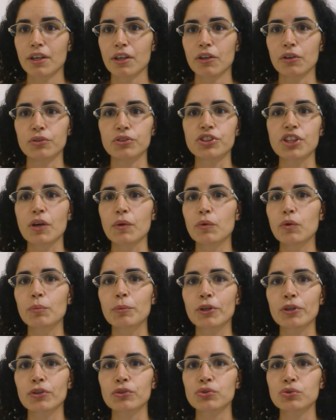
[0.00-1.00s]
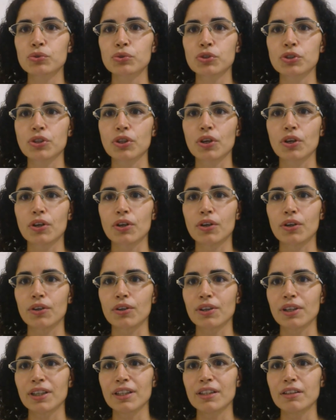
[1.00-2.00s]
Non c'è un numero
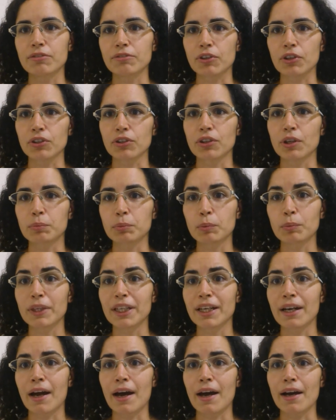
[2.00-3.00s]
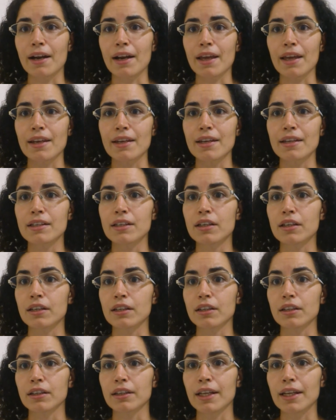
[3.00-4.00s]
giusto di foto da pubblicare
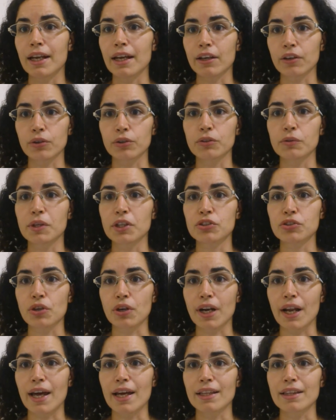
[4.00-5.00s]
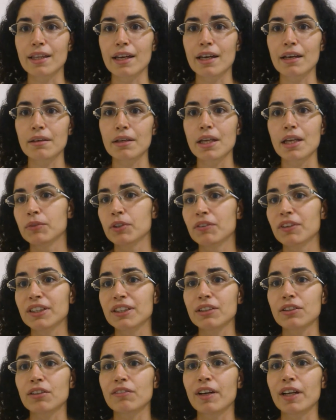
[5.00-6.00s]
nel, nell'arco di una giornata,
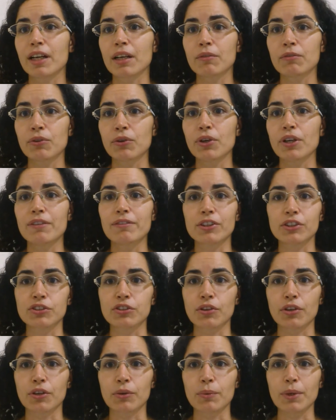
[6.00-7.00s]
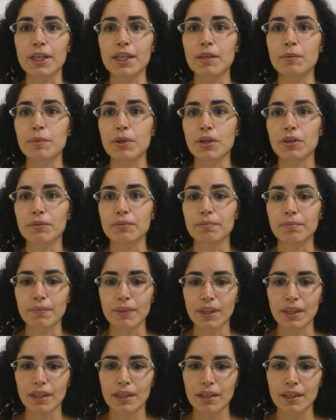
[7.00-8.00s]
dovete trovare voi il vostro equilibrio
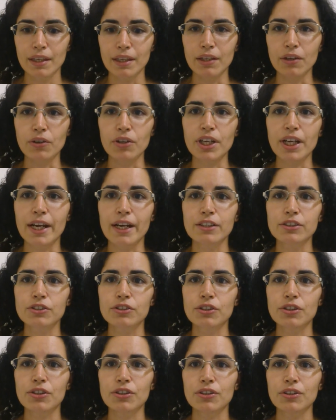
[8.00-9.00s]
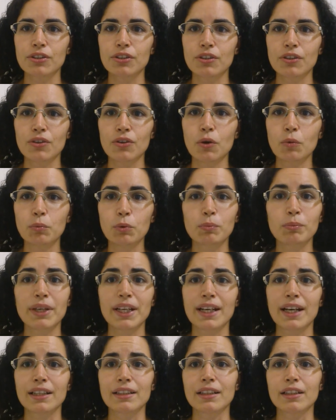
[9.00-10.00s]
in ogni caso non
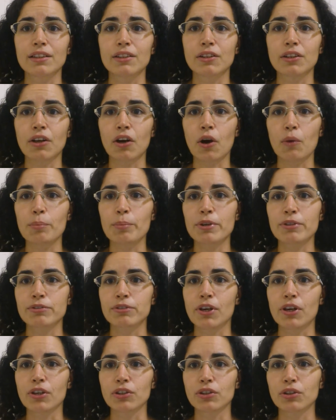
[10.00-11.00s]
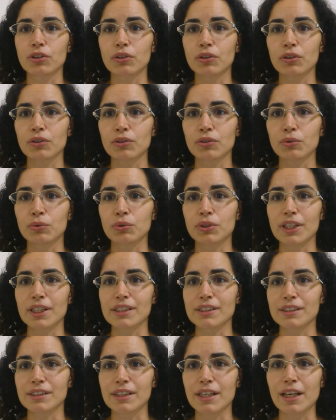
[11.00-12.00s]
pubblicate troppe foto tutte
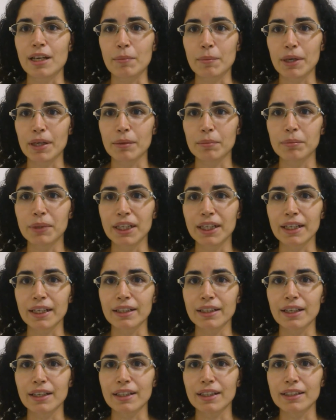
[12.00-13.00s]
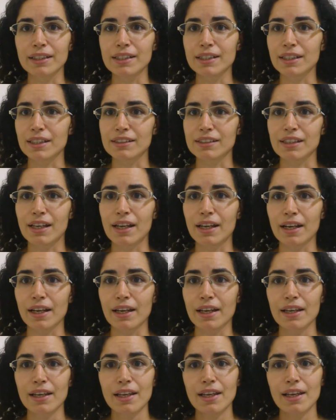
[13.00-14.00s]
insieme perché andrete ad
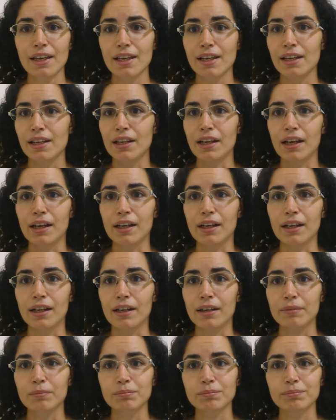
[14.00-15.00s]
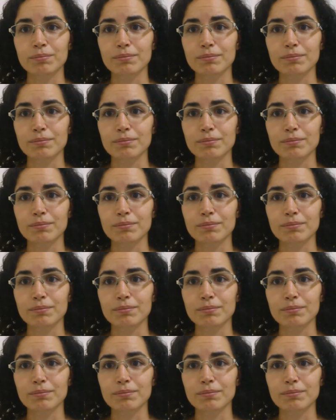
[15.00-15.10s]
intasare la,